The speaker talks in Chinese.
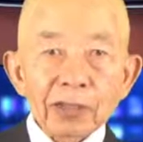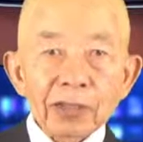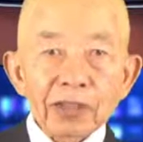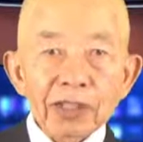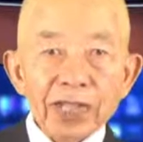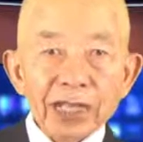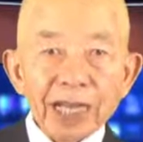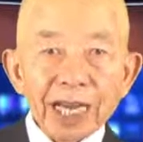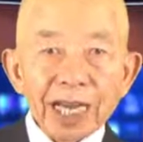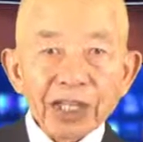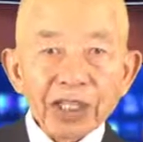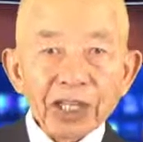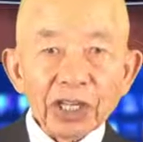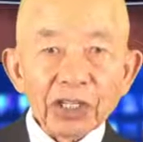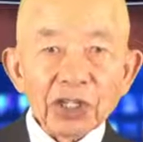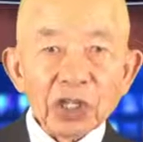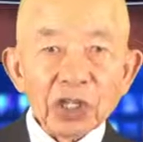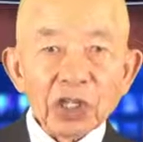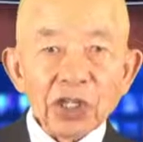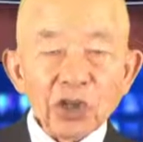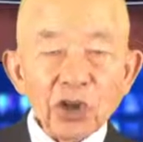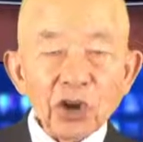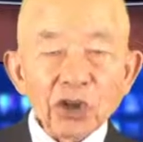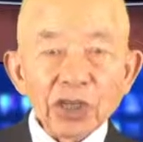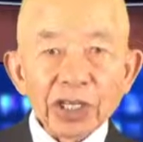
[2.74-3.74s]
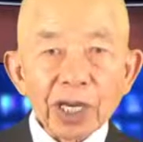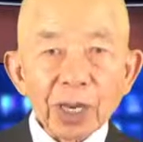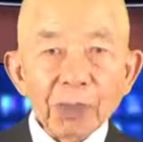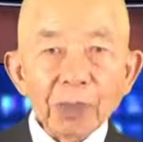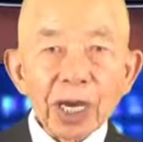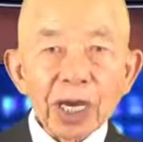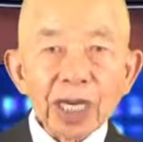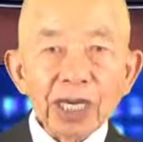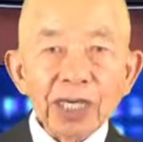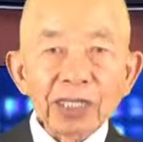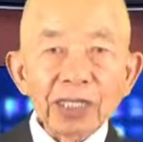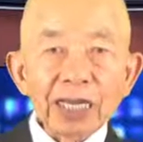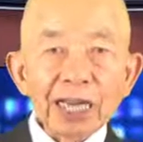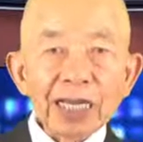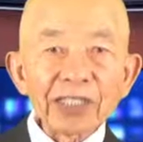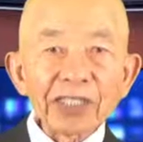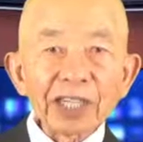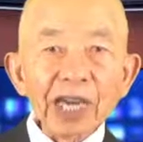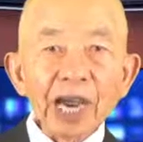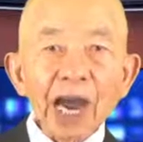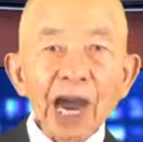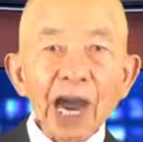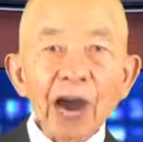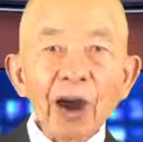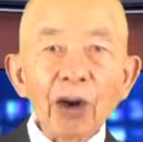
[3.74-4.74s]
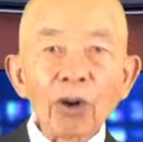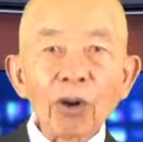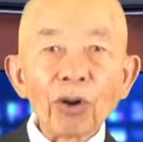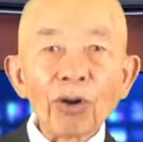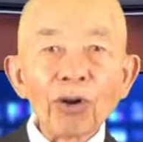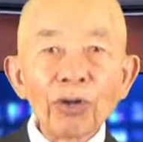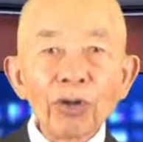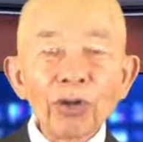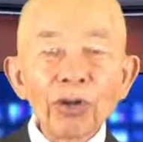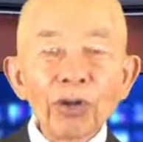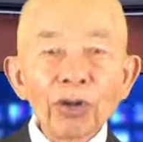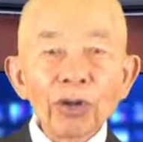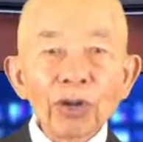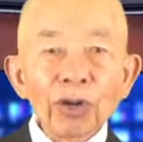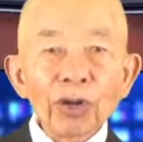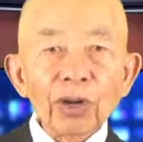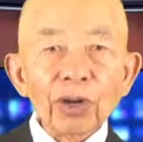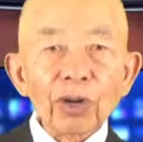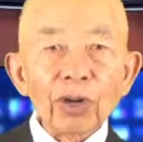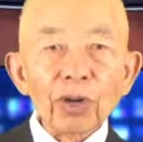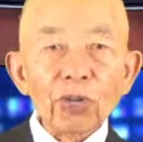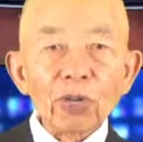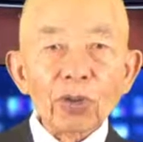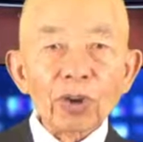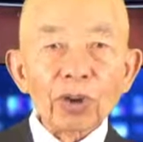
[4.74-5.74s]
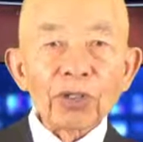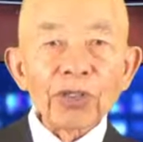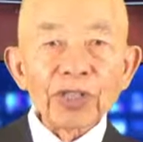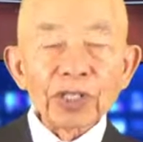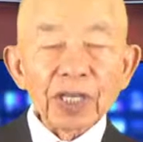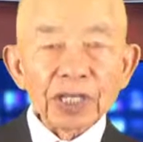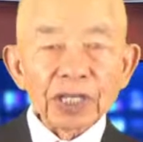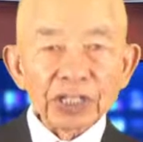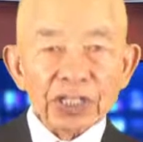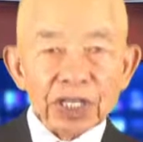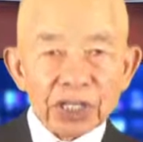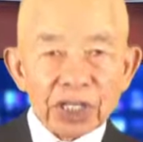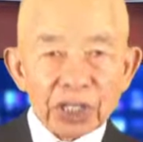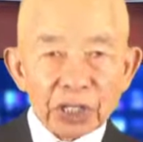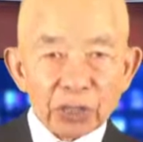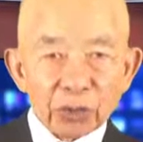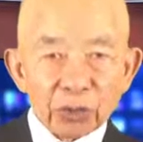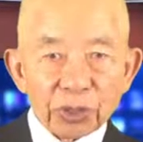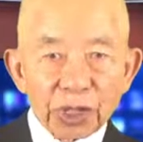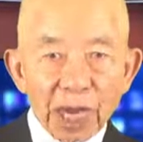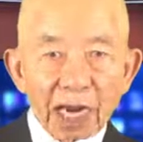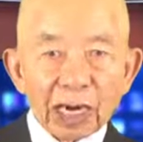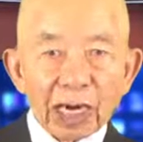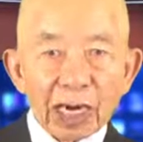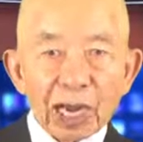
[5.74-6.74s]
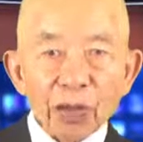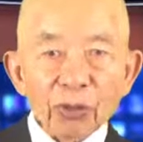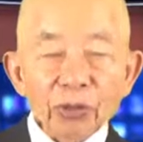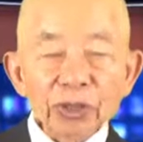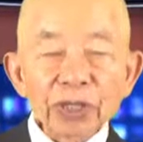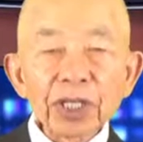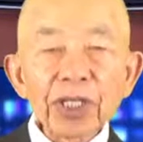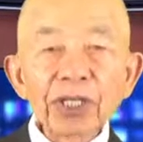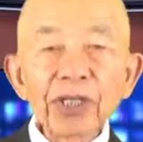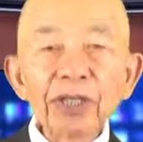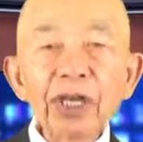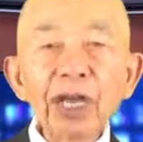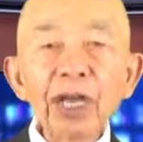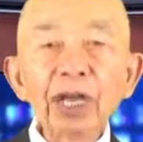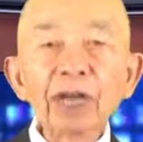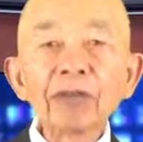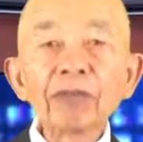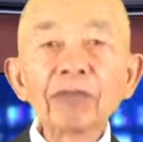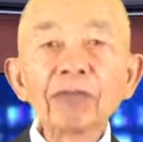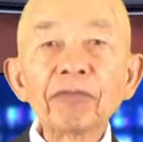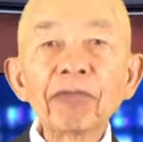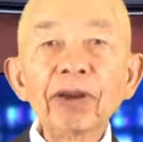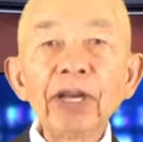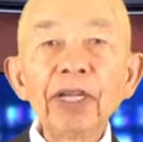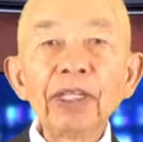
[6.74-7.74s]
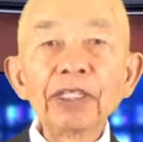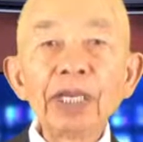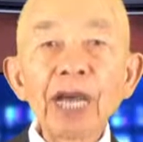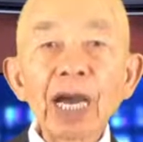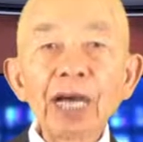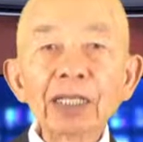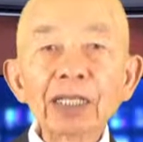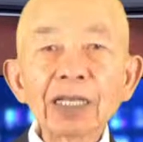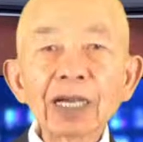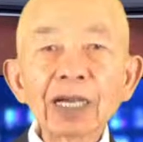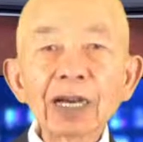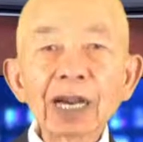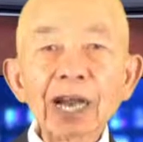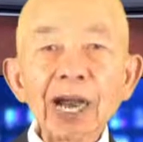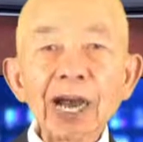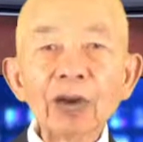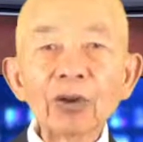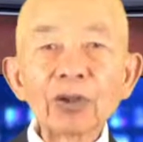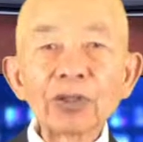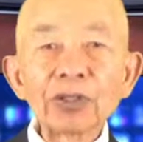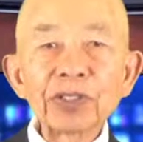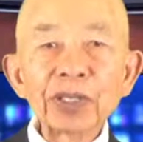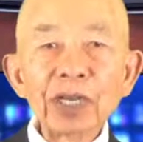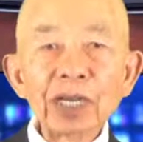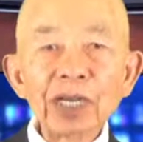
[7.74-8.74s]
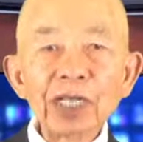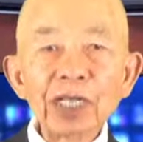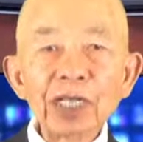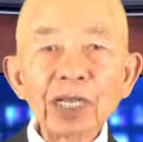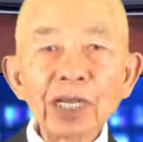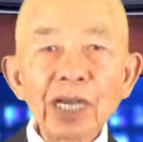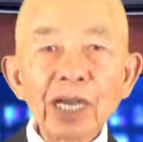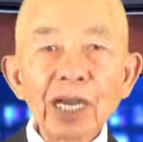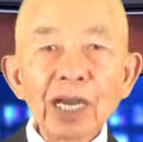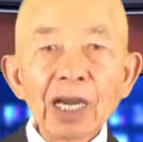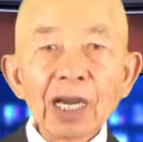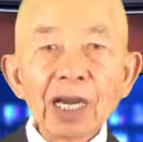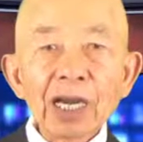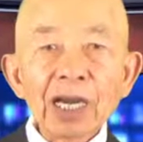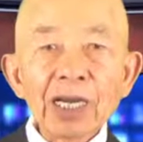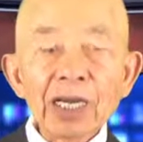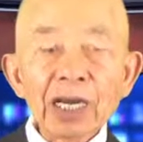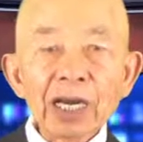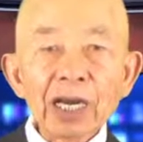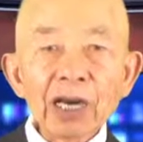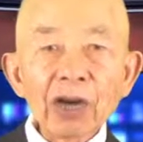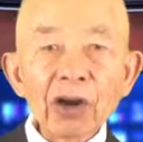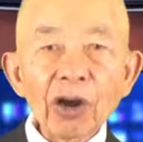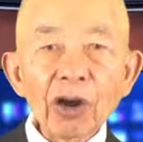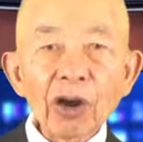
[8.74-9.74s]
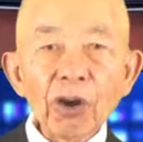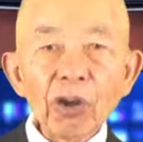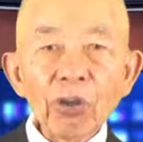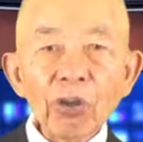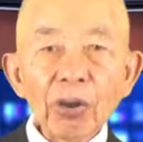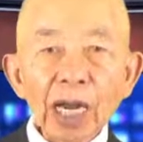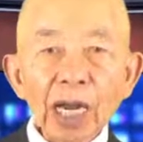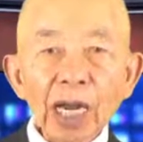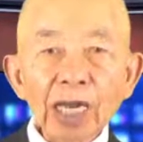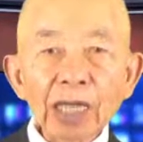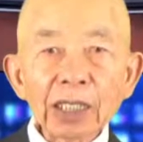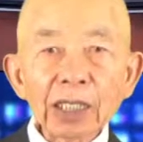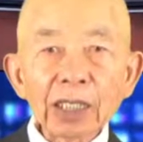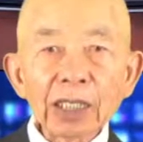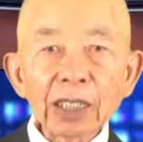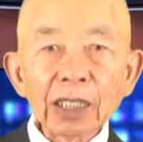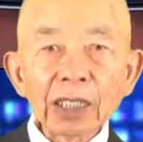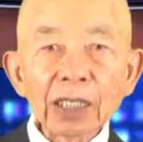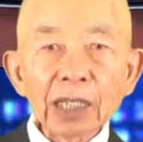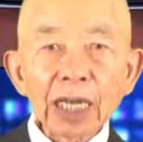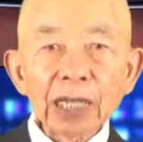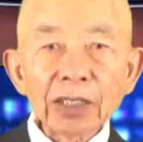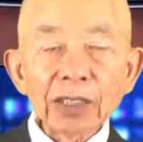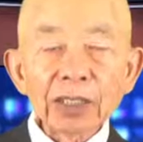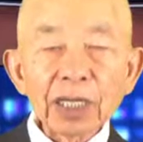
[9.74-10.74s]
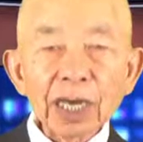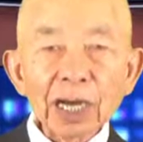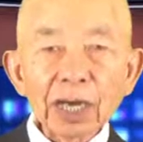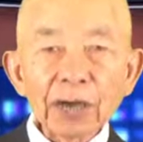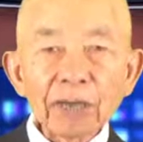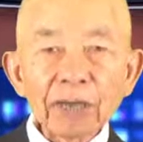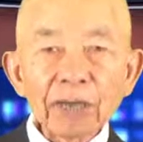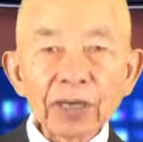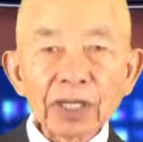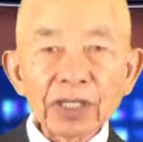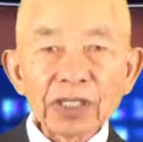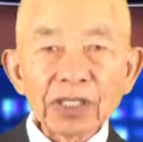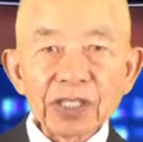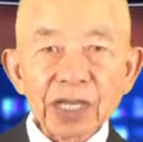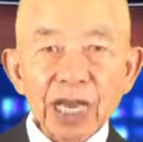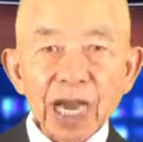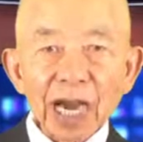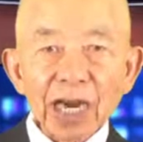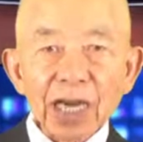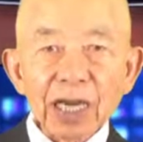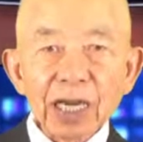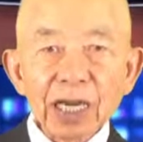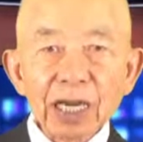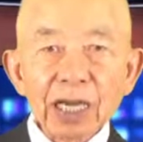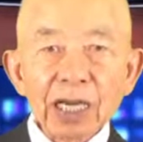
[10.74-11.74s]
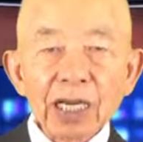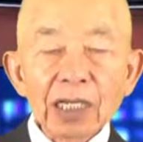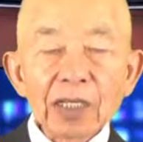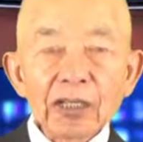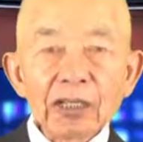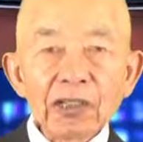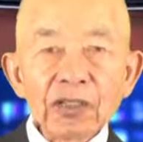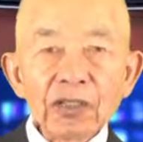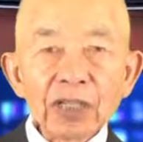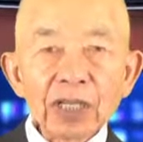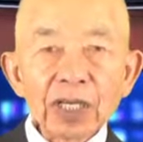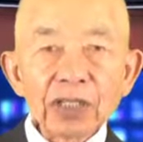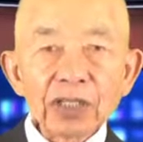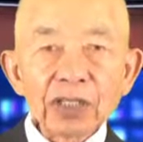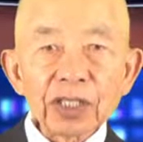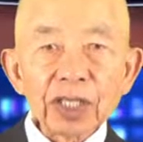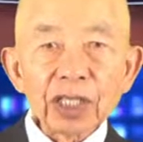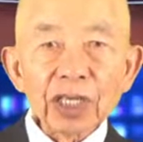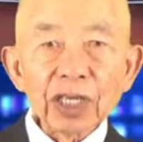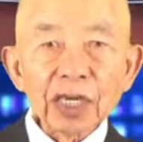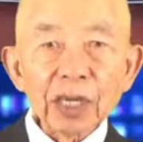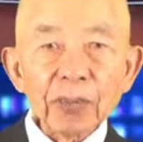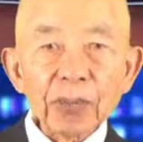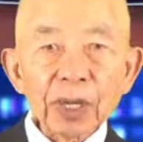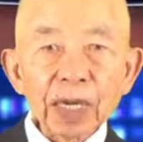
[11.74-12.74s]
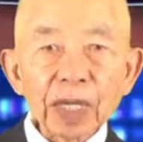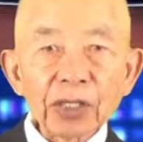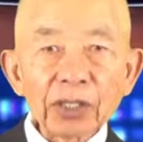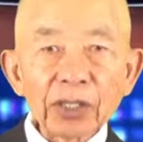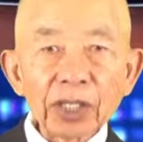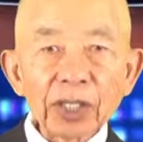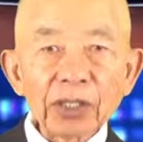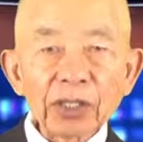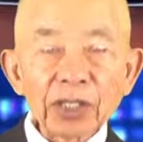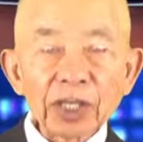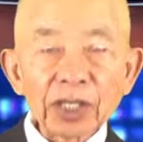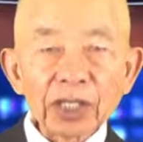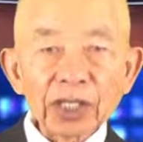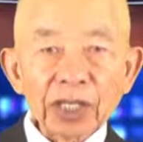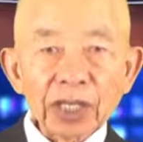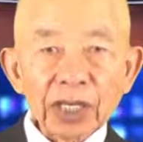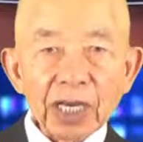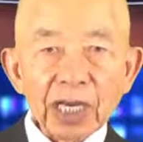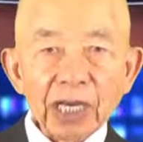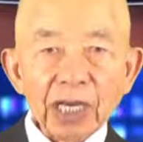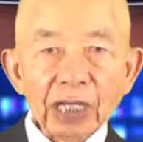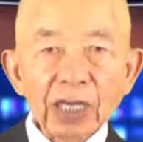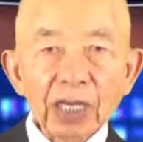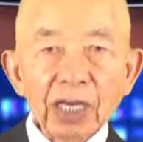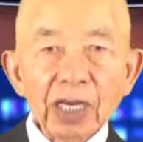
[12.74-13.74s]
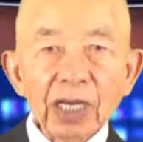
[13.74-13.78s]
亲爱的弟兄姐妹，大家好！我是金九长老，今天非常的高兴能够来跟大家分享圣经里面的经典。